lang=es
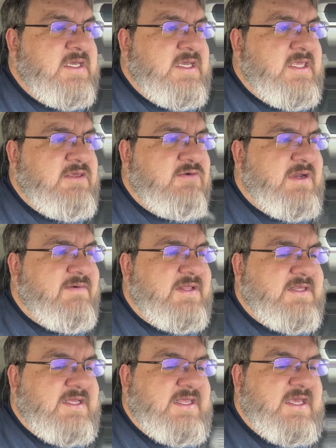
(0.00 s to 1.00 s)
y una
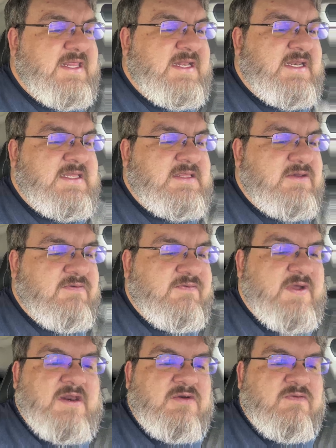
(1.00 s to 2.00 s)
batería de litio
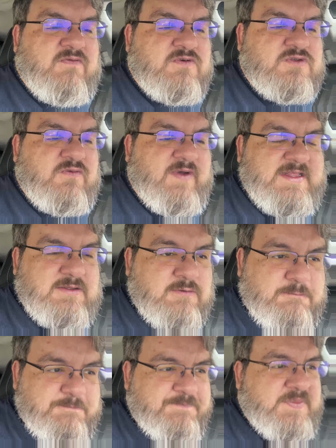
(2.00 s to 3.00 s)
ferrofosfato
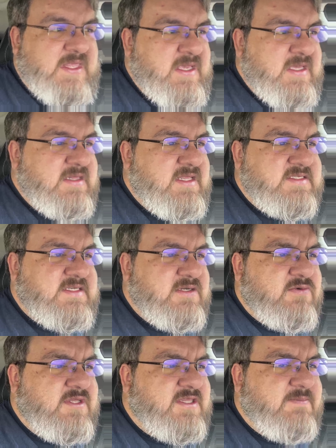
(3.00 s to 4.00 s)
de
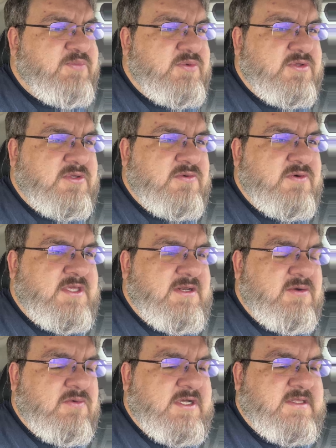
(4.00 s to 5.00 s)
50.1
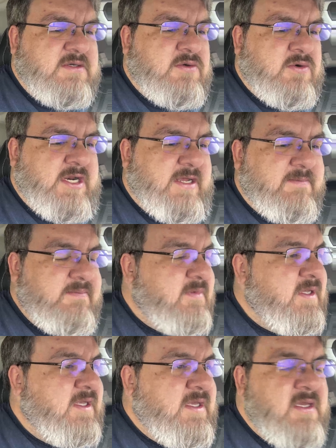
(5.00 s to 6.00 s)
kWh.
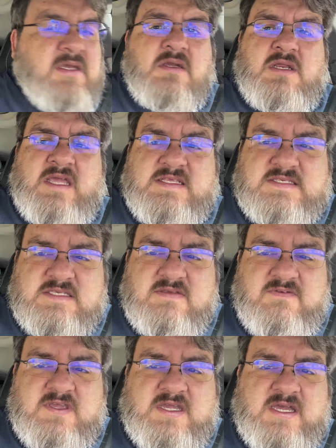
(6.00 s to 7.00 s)
¿Qué
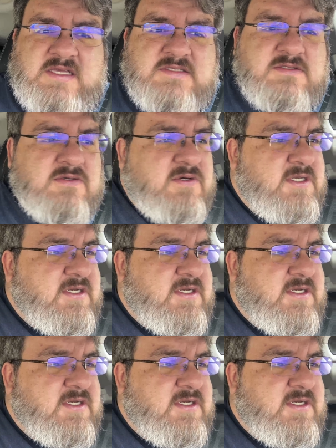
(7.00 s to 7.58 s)
significa esto en